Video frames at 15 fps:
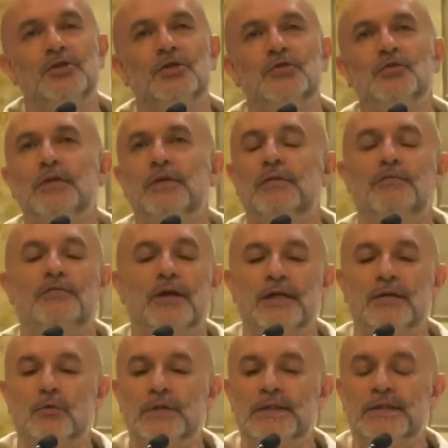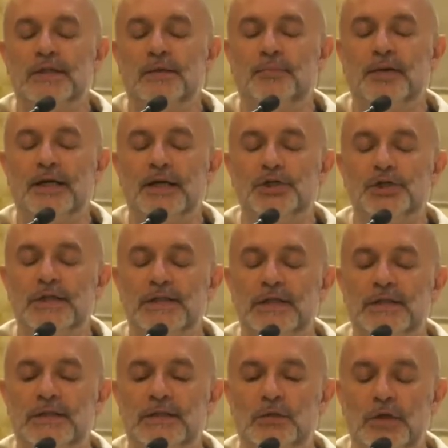Gesù deve fare questa
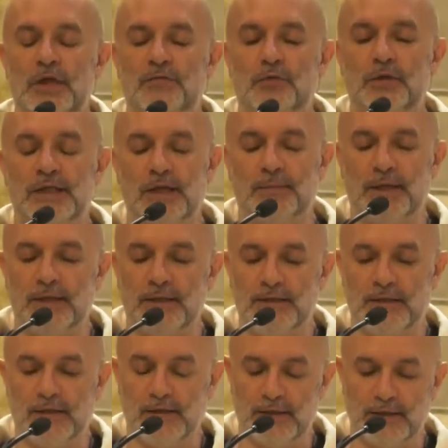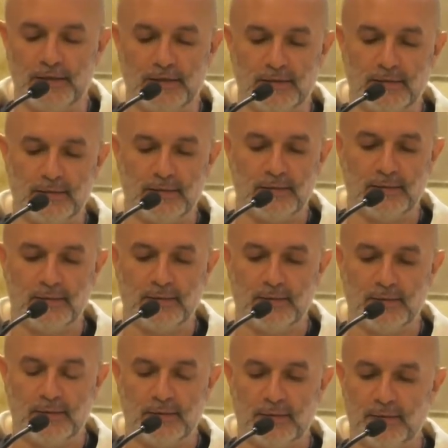precisazione fondamentale,
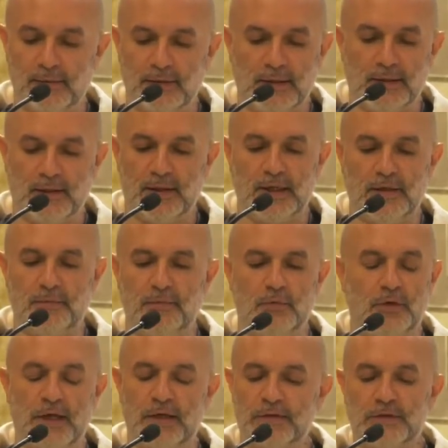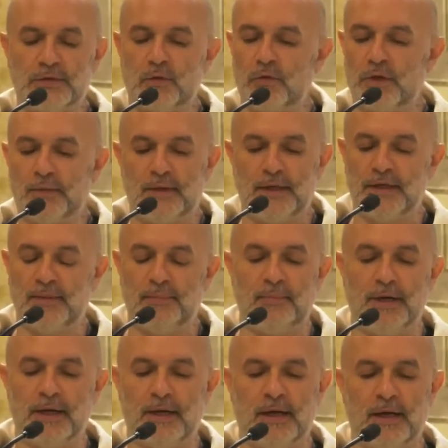che non è assolutamente
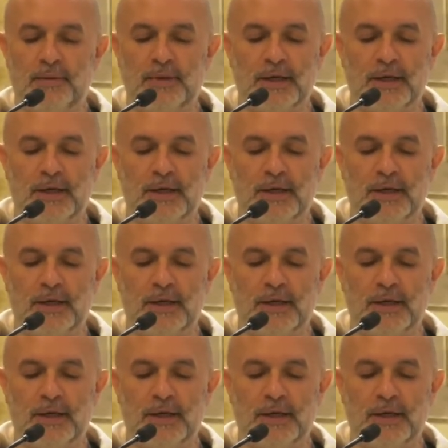banale,